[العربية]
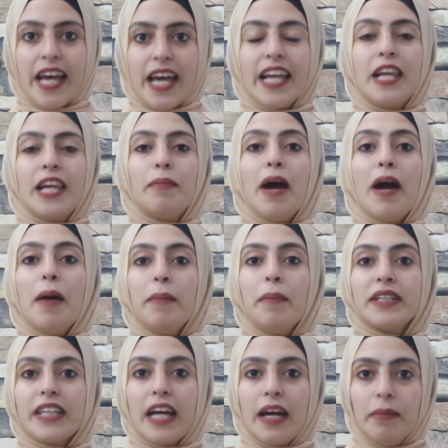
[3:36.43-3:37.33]
اللي
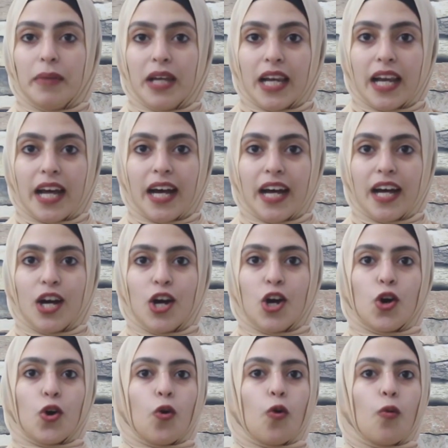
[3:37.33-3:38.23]
مهما تعملها
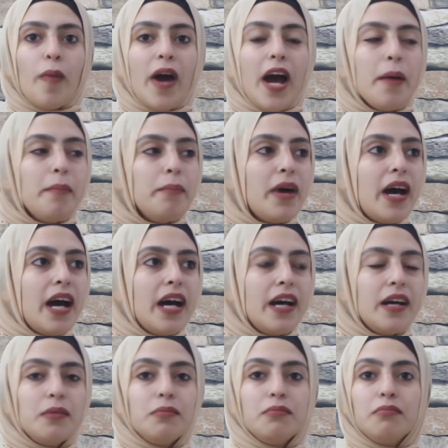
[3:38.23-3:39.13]
ومهما
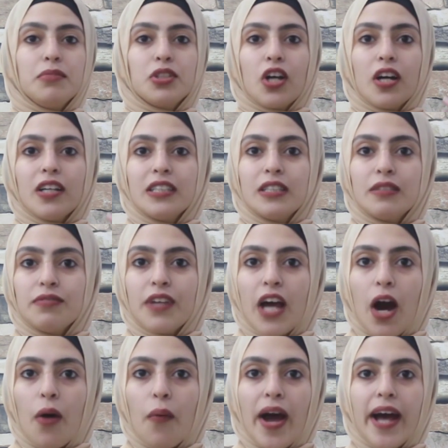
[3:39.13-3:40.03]
بتقضي
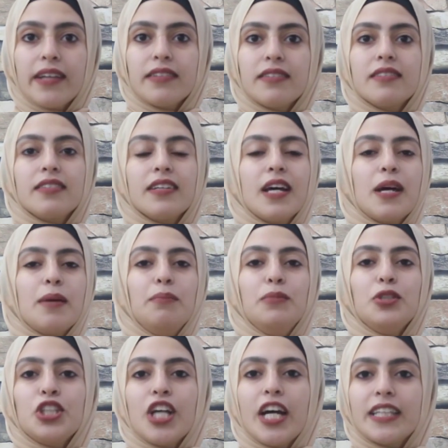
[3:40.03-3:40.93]
فيها وقت
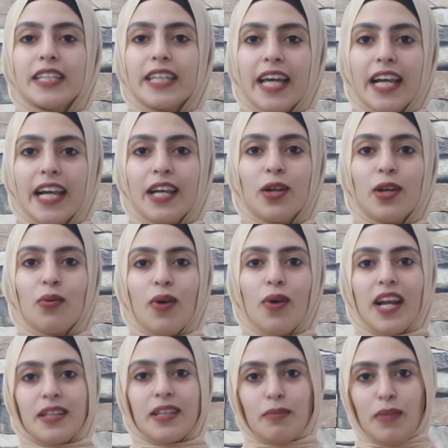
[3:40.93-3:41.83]
مش هتكل
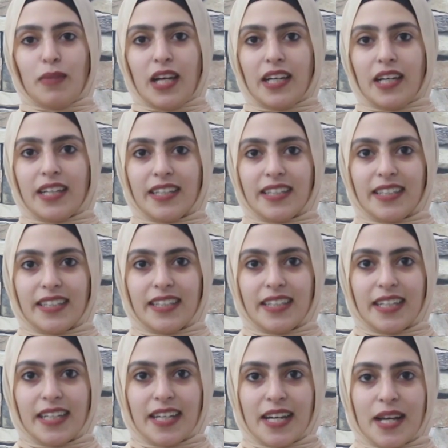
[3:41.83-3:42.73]
ولا تمل
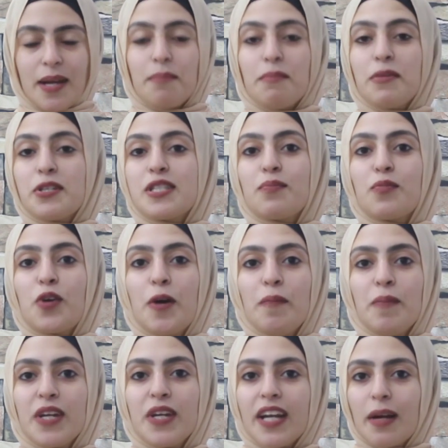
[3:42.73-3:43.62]
بس
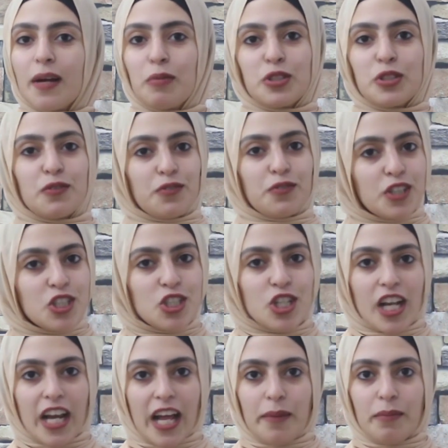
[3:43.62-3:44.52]
مهم انك ما
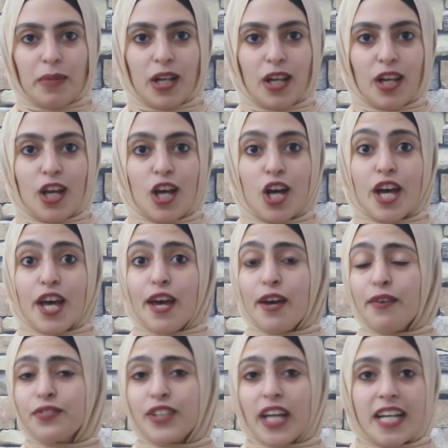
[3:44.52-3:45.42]
تفقدش الامل
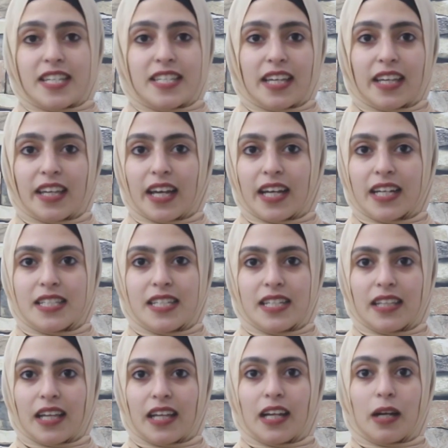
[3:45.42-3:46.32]
افتح سكة
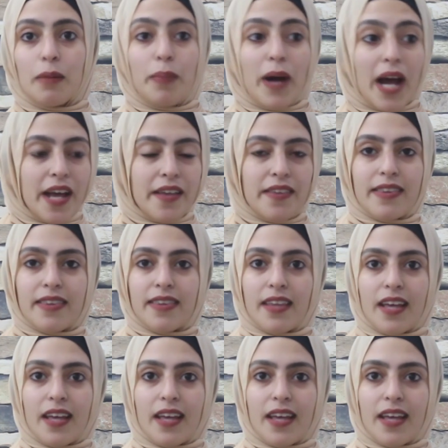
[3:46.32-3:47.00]
جديدة للبحث